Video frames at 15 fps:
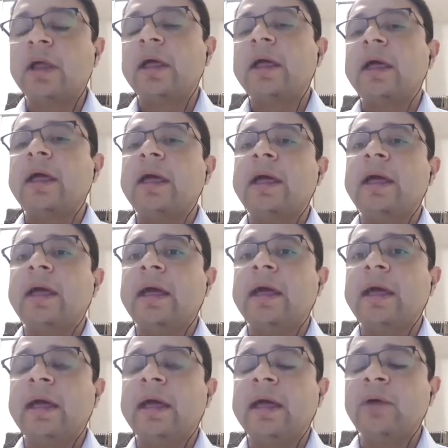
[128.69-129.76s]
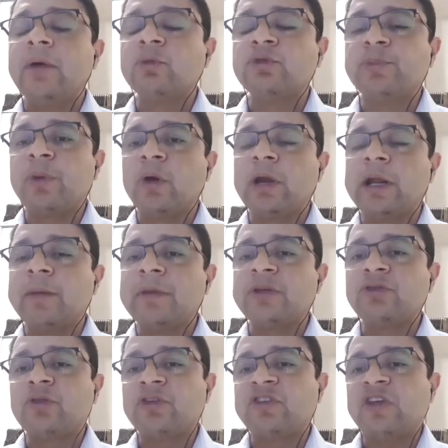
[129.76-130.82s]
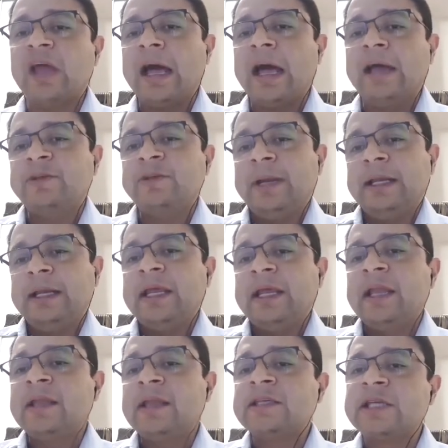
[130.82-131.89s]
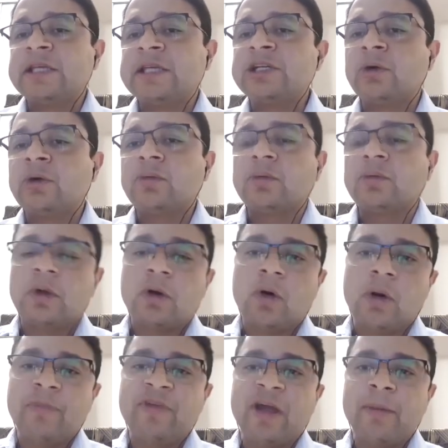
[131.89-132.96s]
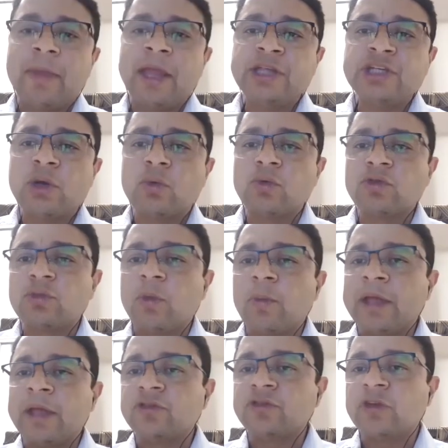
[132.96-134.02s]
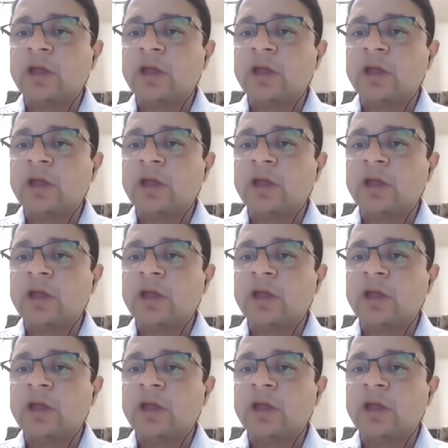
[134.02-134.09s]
é, os programas sociais, para que eles sejam, obviamente, em alguns momentos